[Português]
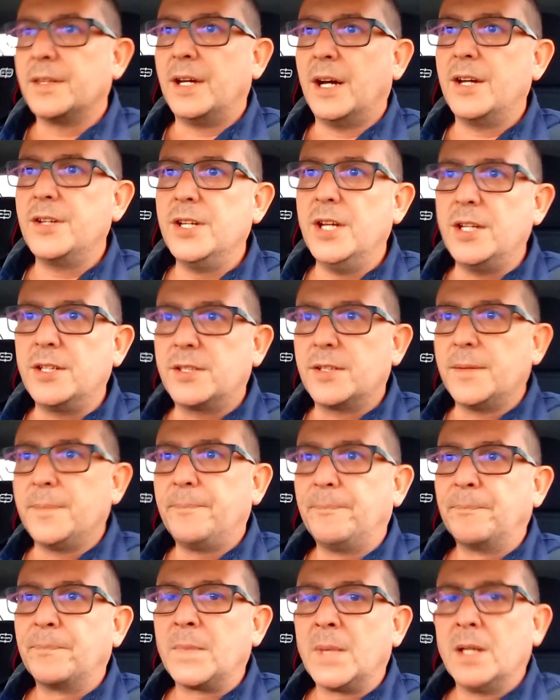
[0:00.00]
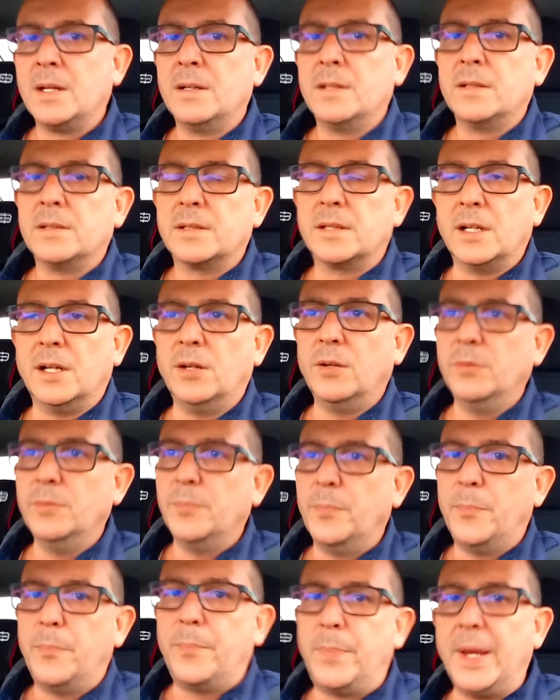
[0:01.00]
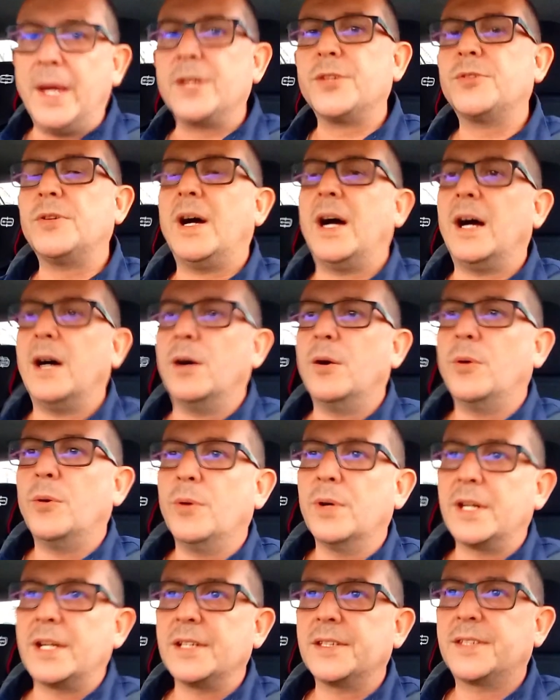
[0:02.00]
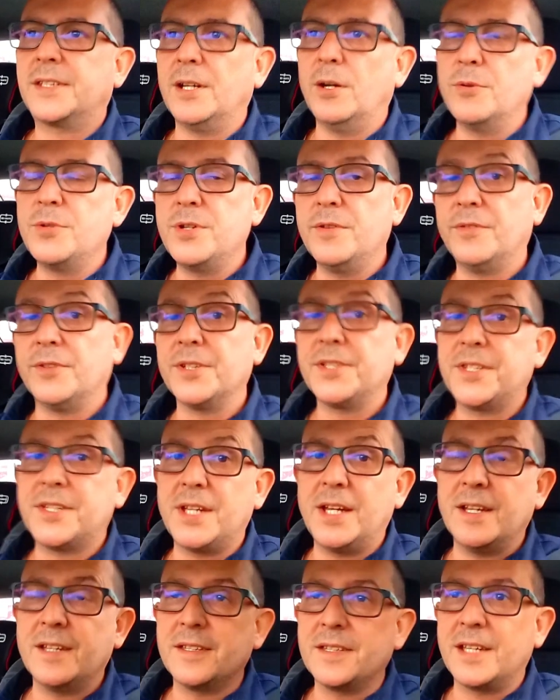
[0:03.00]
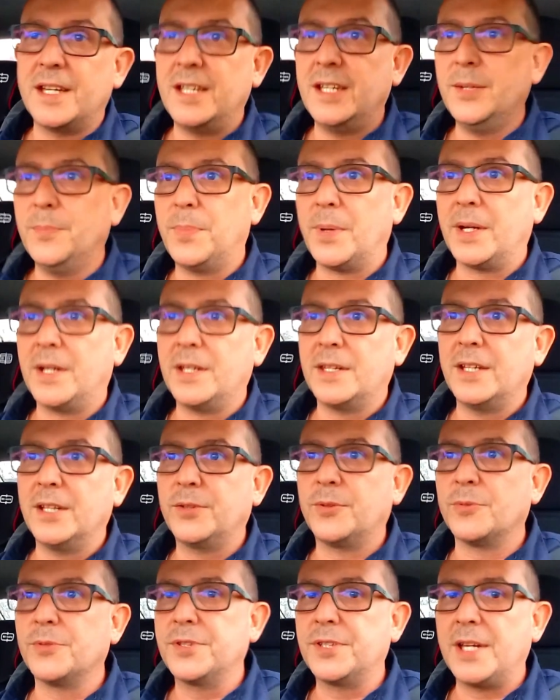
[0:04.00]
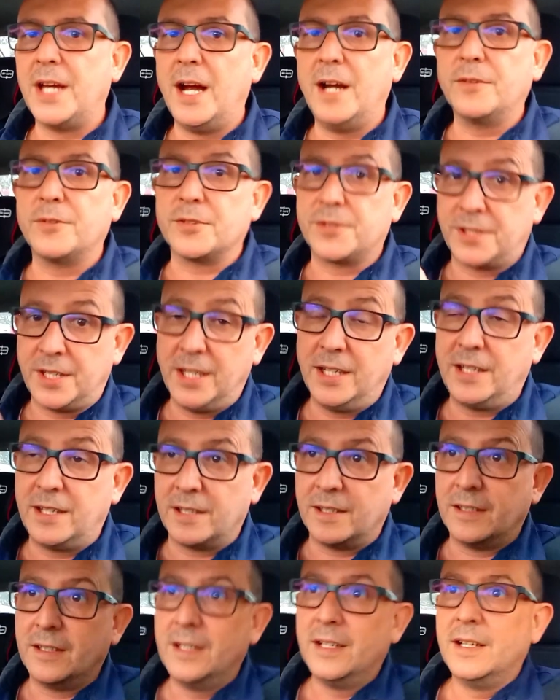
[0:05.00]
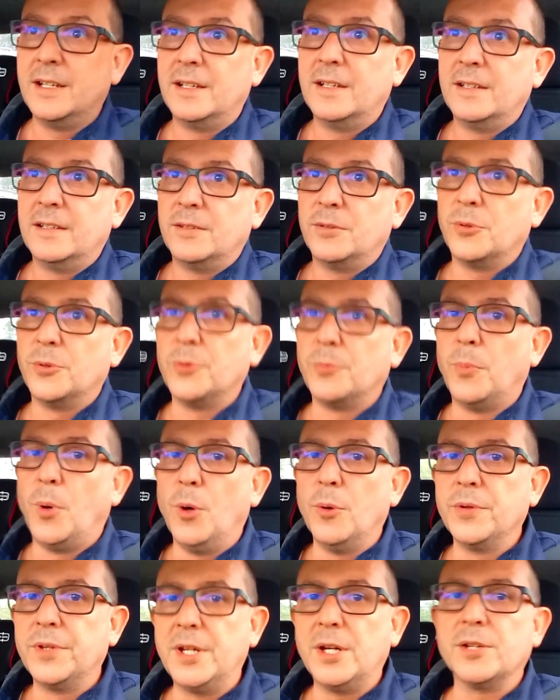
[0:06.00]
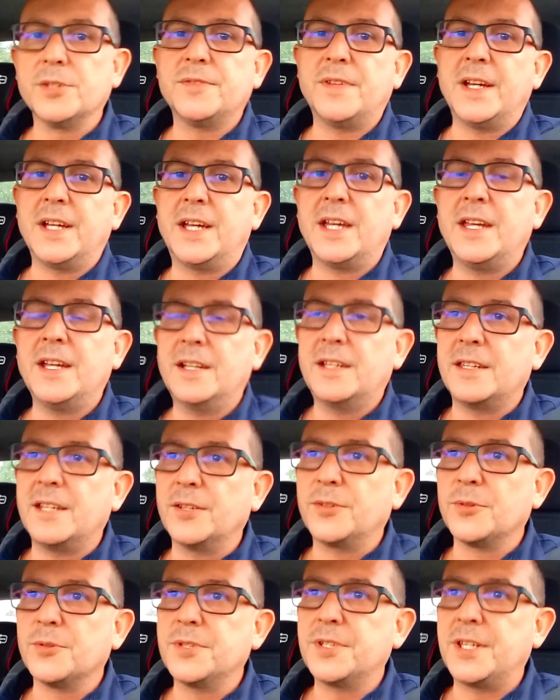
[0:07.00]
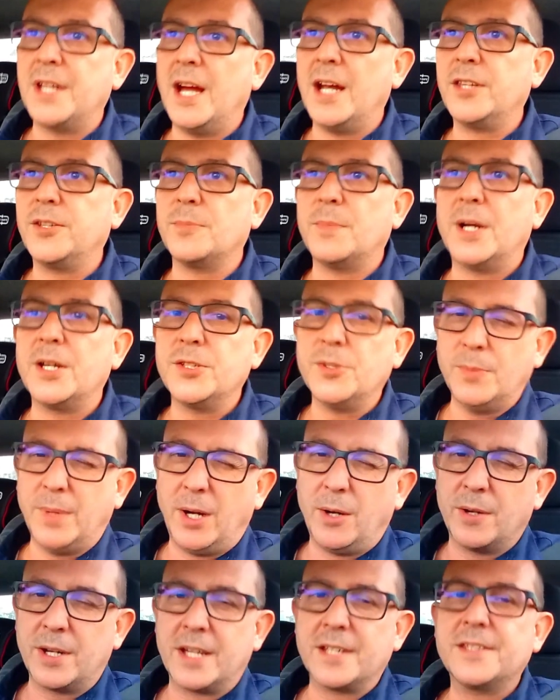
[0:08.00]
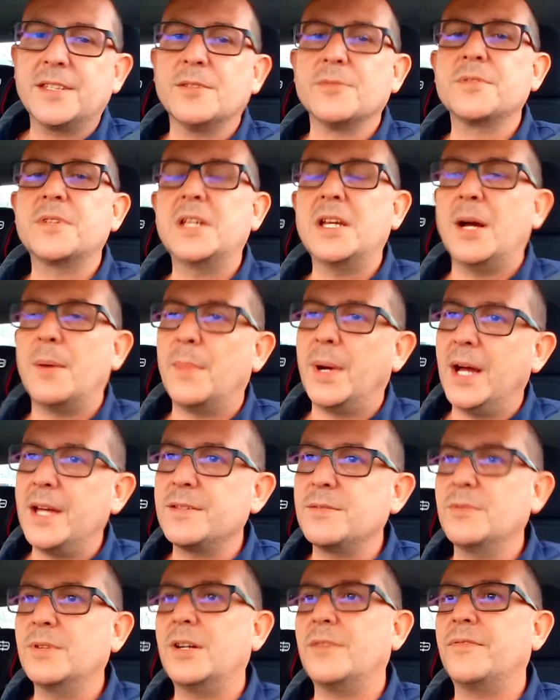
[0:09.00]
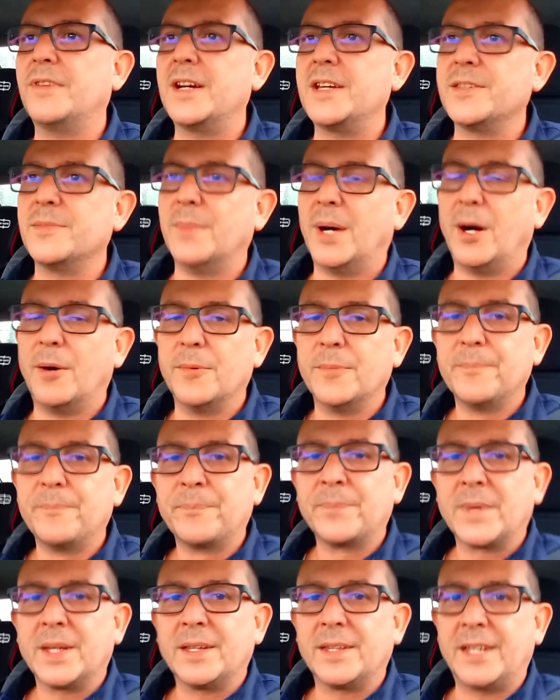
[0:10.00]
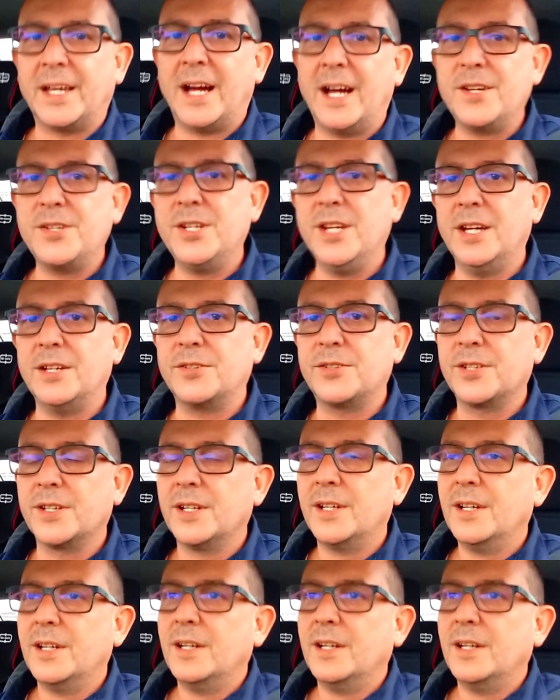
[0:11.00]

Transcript: Tá, gente? Então, peço a oração de vocês aí para que dê tudo certo. Eu sei que o bom Deus vai querer que dê tudo certo, mas uma oraçãozinha a mais nunca faz mal. Tá, gente?